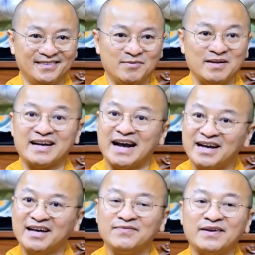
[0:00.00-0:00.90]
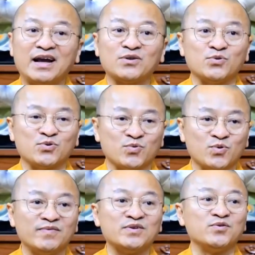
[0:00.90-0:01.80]
nhưng mà nó gắn kết với các chùa Trung
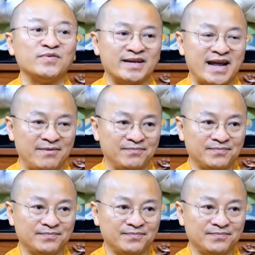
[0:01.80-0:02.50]
Quốc và chùa Việt Nam.